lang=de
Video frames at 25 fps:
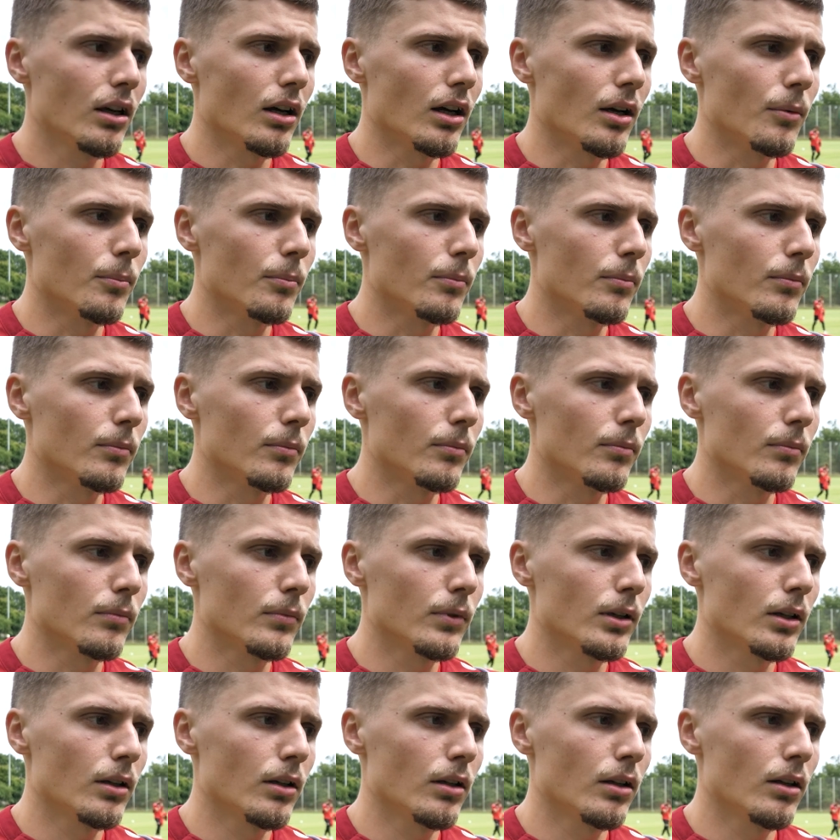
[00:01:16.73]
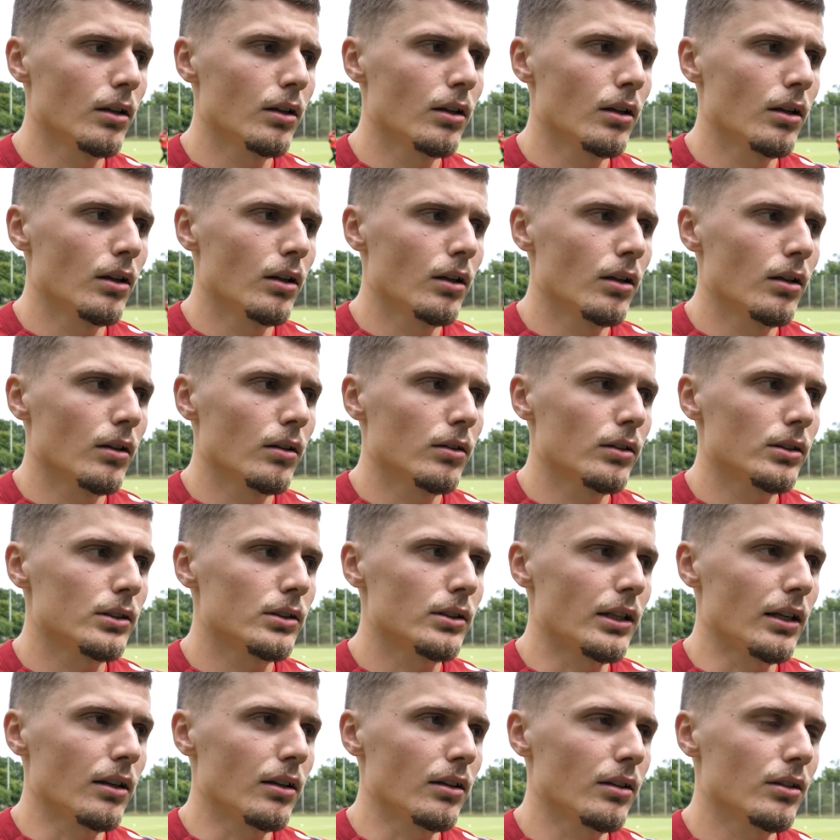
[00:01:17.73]
Ähm,
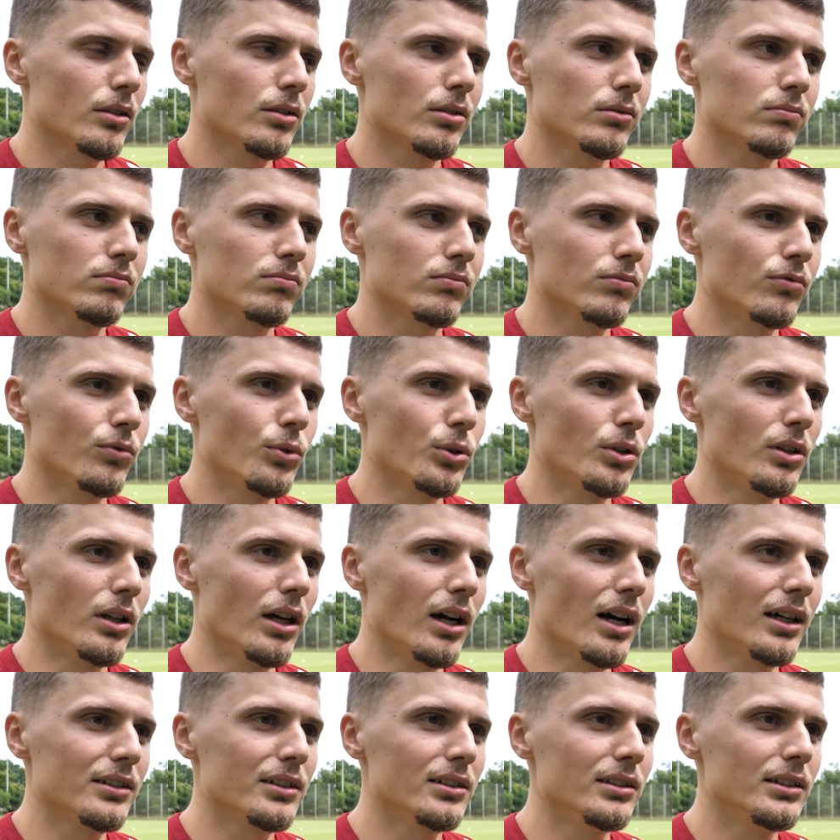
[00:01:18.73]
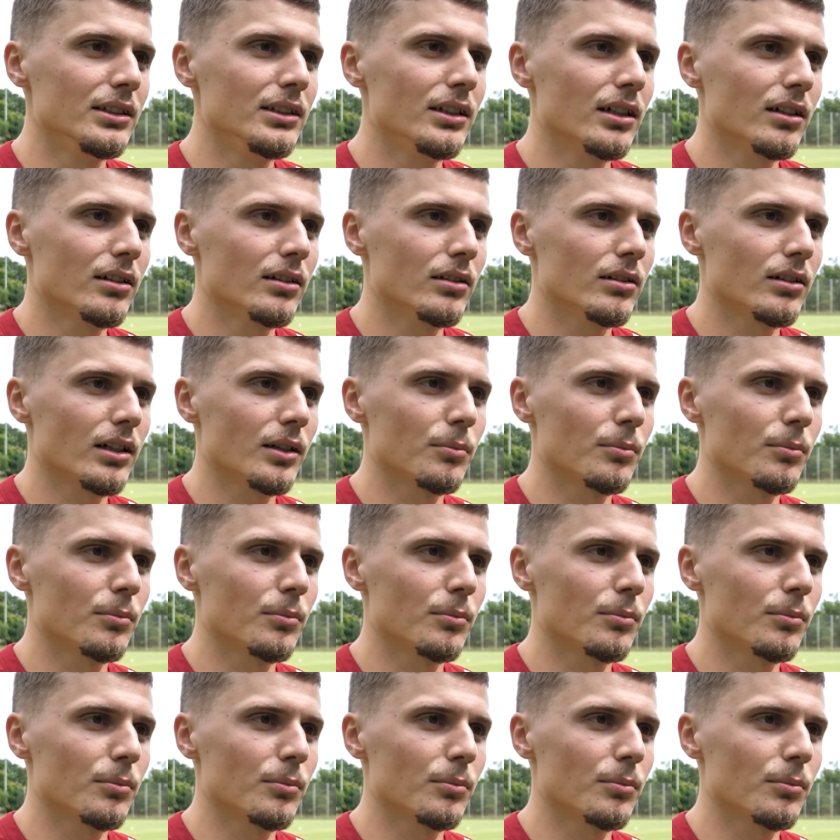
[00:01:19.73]
ich denke, wird eine harte Liga.